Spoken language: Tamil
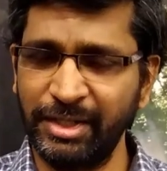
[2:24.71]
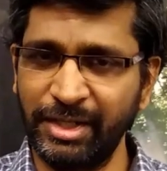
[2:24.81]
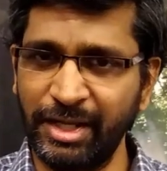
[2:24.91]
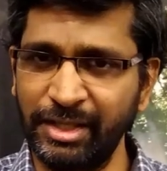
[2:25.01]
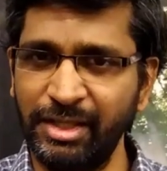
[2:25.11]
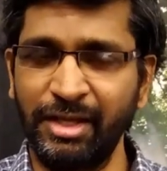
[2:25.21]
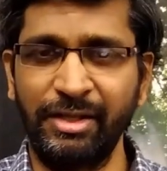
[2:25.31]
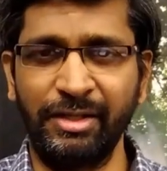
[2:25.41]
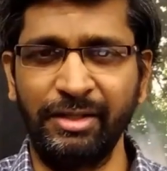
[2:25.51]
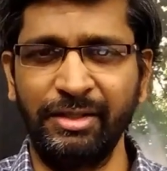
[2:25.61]
நான்
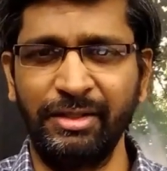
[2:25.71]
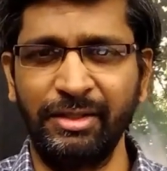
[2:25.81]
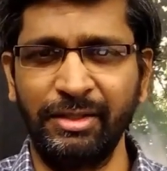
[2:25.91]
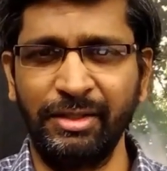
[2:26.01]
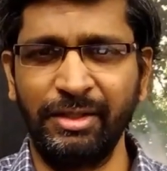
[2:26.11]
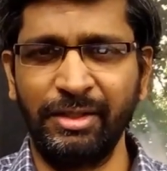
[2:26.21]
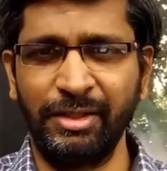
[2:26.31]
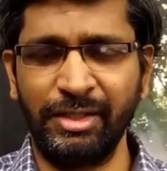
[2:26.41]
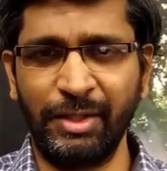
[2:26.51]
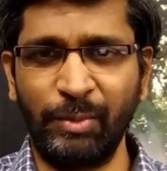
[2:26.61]
யார்
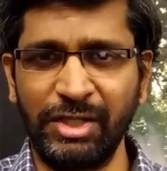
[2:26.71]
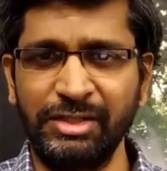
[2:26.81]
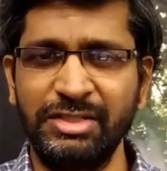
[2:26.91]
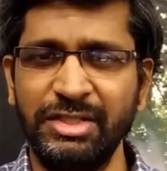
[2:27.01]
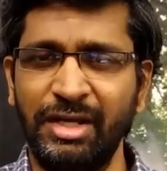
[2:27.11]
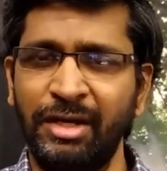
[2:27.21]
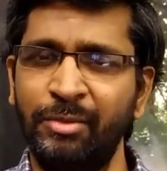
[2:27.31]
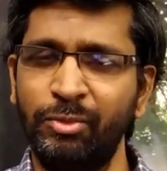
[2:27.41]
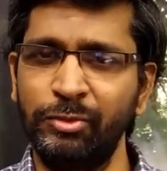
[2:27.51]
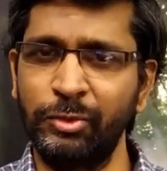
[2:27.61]
நான் மகிழ்ச்சியாக
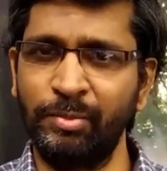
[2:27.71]
இருக்கும்போது